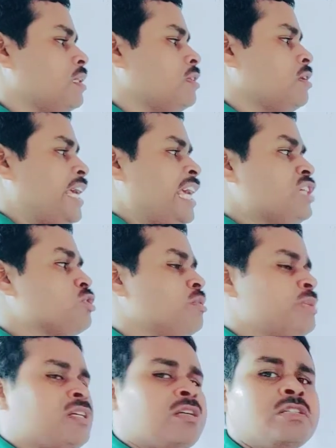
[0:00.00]
তো এই
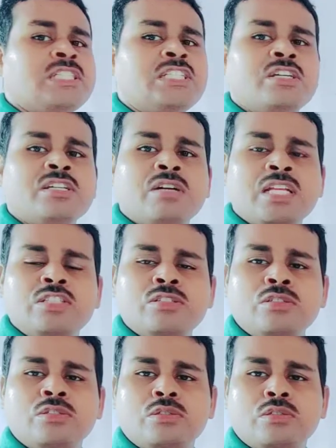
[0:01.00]
সমীকরণ নির্ণয় করার জন্য